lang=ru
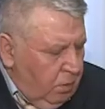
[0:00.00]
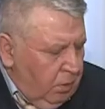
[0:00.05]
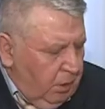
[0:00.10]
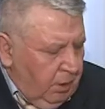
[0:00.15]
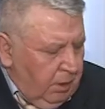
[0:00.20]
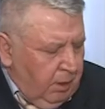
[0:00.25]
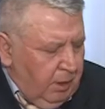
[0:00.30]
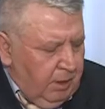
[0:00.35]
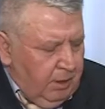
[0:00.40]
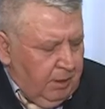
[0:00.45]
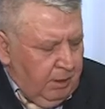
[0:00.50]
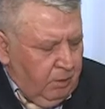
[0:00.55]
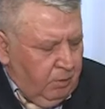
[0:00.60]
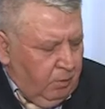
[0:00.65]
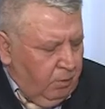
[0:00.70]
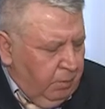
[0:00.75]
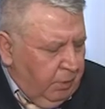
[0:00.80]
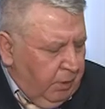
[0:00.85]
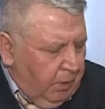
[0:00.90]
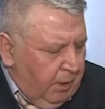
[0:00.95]
Согласно
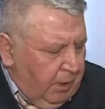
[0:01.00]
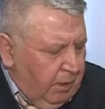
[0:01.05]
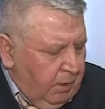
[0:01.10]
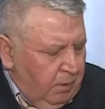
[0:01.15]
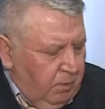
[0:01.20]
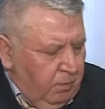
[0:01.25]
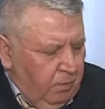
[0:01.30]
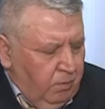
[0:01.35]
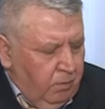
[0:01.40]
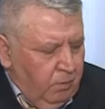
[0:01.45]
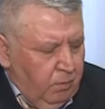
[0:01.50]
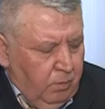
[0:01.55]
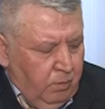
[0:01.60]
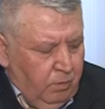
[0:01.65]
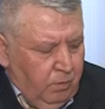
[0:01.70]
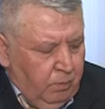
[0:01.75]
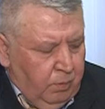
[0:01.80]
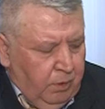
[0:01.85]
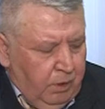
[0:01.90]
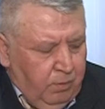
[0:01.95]
этому плану
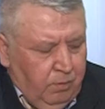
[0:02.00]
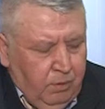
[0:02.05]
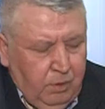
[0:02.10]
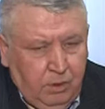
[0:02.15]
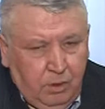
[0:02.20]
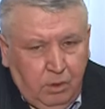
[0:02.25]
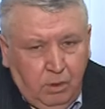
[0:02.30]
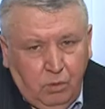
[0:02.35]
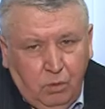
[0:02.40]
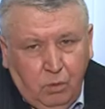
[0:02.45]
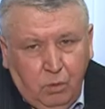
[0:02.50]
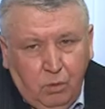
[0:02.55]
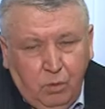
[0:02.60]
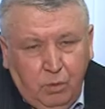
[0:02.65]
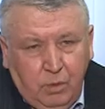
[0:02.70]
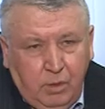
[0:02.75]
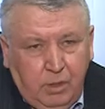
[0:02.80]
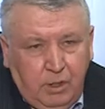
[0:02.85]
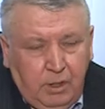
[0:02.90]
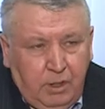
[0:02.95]
привито
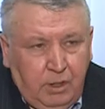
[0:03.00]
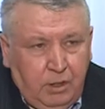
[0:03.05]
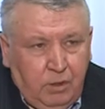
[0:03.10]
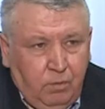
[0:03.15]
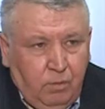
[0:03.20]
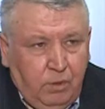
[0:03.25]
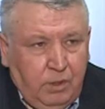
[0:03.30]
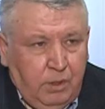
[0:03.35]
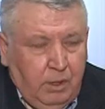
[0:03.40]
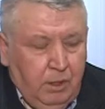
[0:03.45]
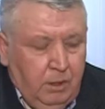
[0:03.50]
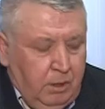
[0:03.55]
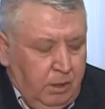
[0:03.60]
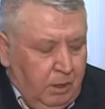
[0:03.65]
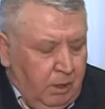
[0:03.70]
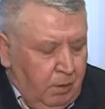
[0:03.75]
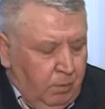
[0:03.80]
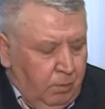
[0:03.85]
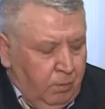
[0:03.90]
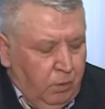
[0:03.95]
крупнорогатого
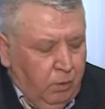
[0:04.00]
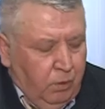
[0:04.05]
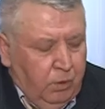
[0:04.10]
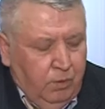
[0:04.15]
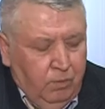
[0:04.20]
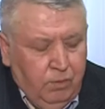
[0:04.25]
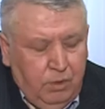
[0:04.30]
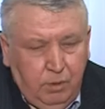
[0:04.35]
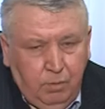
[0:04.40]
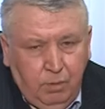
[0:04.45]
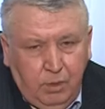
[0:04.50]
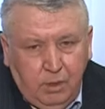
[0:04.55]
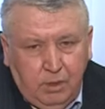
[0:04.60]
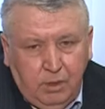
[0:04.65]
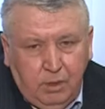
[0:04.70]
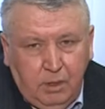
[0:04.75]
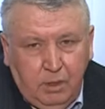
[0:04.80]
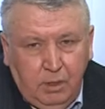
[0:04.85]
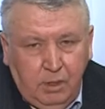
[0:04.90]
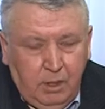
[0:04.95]
скота против
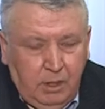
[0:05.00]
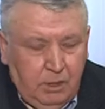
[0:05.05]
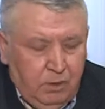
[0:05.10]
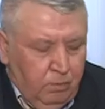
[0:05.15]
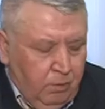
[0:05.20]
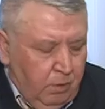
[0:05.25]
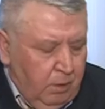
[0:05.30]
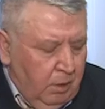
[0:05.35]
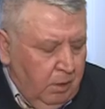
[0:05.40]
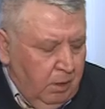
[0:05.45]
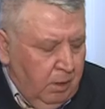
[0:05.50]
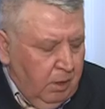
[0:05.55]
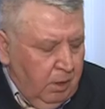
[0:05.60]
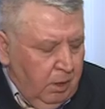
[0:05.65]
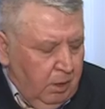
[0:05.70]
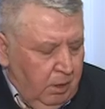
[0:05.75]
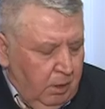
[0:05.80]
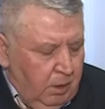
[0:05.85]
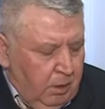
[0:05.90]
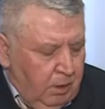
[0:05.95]
сибирской язвы
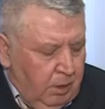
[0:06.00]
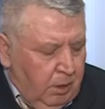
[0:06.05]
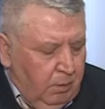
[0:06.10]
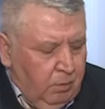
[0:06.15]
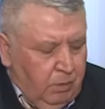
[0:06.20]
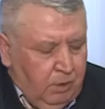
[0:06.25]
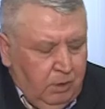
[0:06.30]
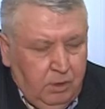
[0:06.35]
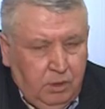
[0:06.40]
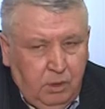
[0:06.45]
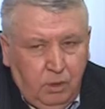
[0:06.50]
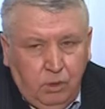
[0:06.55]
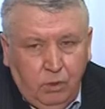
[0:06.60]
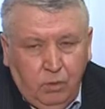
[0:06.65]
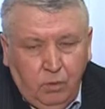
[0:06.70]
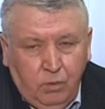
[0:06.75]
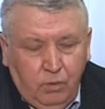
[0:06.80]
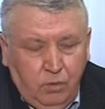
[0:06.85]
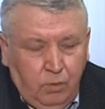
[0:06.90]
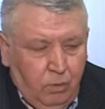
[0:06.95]

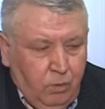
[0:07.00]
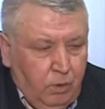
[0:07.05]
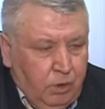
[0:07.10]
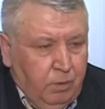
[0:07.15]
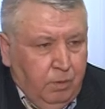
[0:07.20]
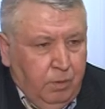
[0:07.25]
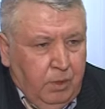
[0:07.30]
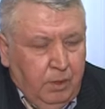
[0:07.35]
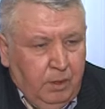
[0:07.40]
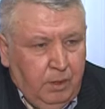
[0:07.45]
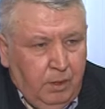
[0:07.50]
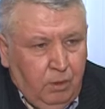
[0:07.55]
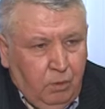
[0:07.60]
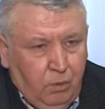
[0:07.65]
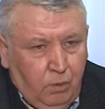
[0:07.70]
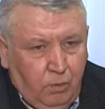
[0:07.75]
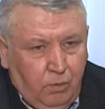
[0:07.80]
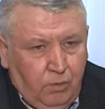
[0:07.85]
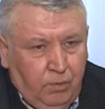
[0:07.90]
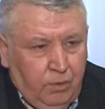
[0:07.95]
7195
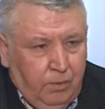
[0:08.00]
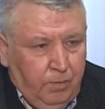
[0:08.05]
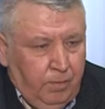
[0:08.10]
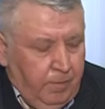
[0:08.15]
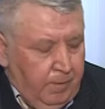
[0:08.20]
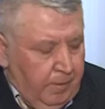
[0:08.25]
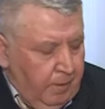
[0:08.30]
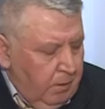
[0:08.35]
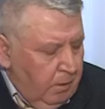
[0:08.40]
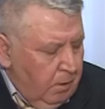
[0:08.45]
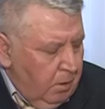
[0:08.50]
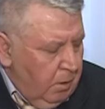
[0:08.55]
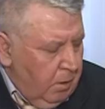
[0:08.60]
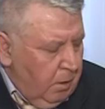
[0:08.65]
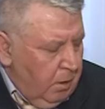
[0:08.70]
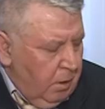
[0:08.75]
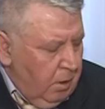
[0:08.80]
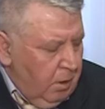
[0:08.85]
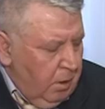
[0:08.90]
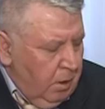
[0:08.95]
голов –
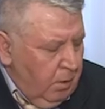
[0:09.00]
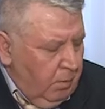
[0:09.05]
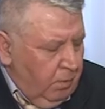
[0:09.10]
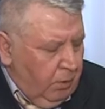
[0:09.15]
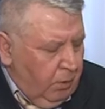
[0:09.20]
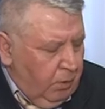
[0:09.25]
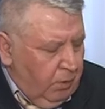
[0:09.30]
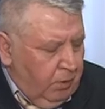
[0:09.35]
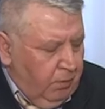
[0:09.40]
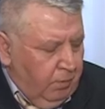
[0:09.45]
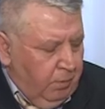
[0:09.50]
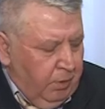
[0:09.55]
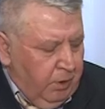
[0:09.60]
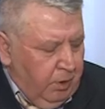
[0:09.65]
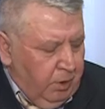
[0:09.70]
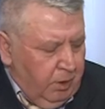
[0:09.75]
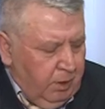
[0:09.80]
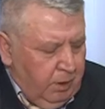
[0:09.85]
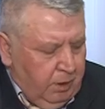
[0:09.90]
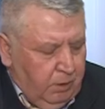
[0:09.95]
Против
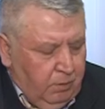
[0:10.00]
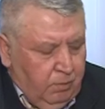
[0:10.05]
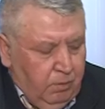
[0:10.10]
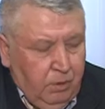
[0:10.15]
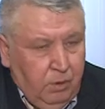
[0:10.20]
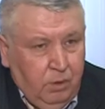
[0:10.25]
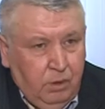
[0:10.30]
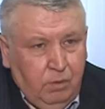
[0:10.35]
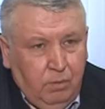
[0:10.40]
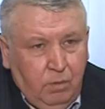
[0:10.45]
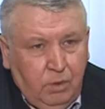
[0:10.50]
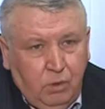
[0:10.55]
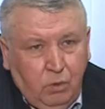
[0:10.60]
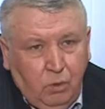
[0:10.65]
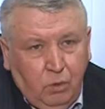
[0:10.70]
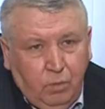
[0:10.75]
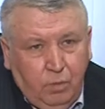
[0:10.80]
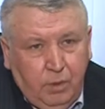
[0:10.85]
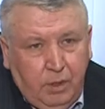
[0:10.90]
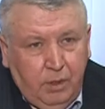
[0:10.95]
бешенства
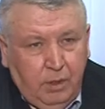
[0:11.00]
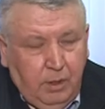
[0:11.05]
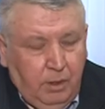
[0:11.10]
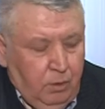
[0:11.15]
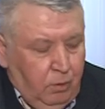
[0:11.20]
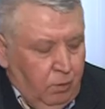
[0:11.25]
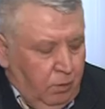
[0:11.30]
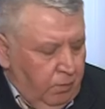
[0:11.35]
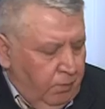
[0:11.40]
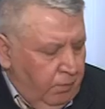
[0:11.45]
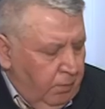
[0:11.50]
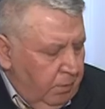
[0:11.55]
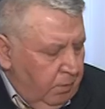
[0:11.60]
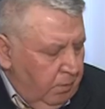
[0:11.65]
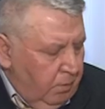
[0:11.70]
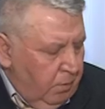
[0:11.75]
905 голов.